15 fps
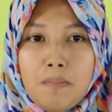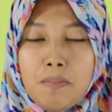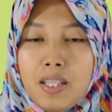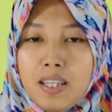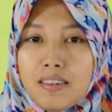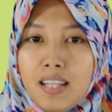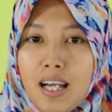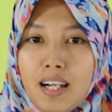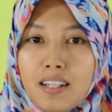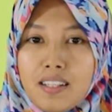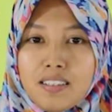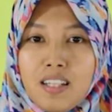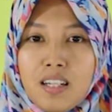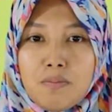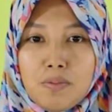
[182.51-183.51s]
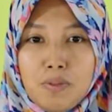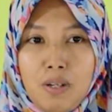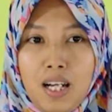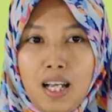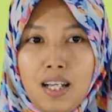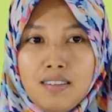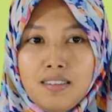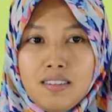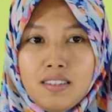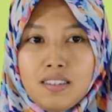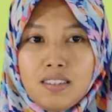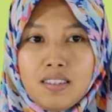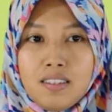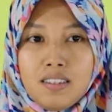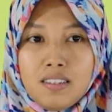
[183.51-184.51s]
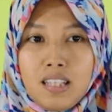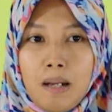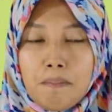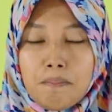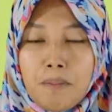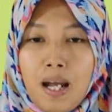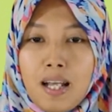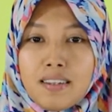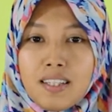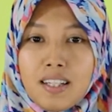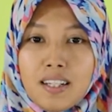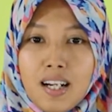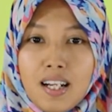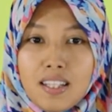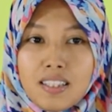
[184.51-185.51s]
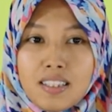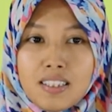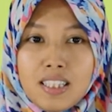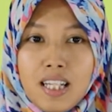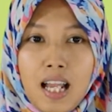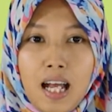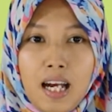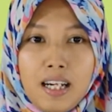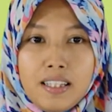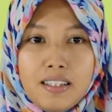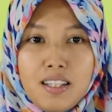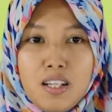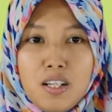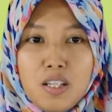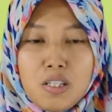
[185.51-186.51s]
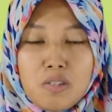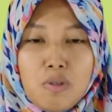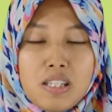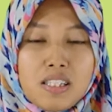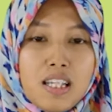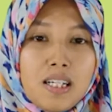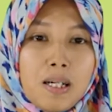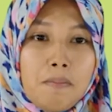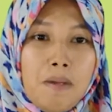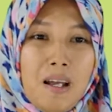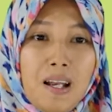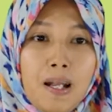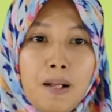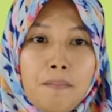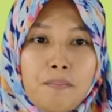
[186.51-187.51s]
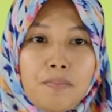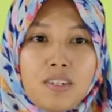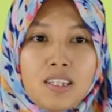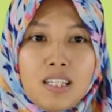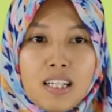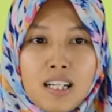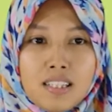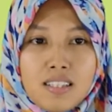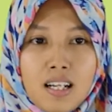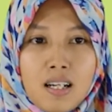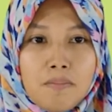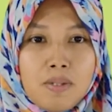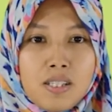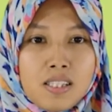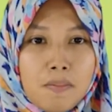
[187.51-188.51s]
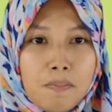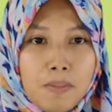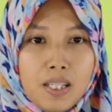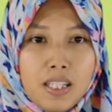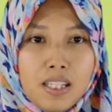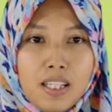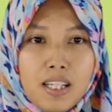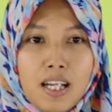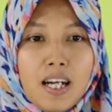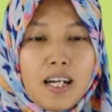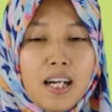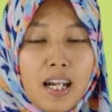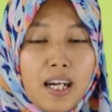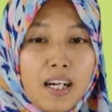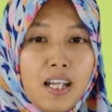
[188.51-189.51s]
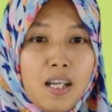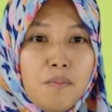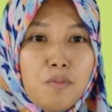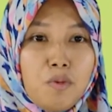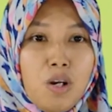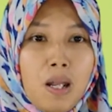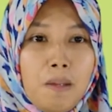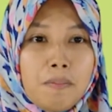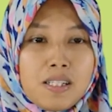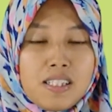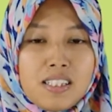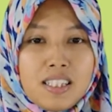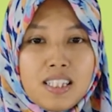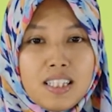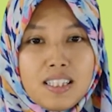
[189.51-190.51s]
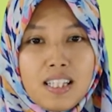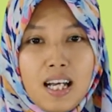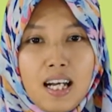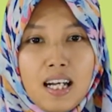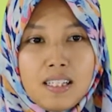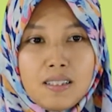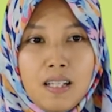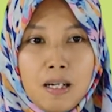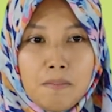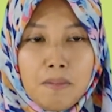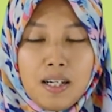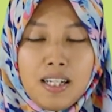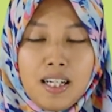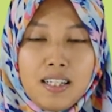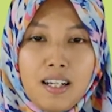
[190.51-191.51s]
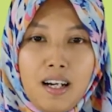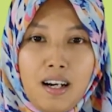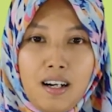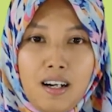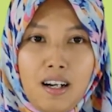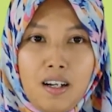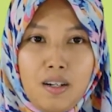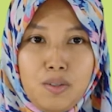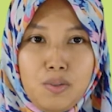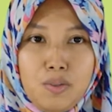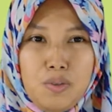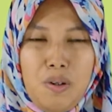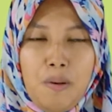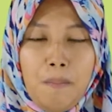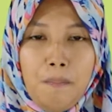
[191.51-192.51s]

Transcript: Bintang dan bulan tampak terang di langit. Suasana malam terasa lebih sepi. Nenek mulai bercerita dan mendendangkan lagu.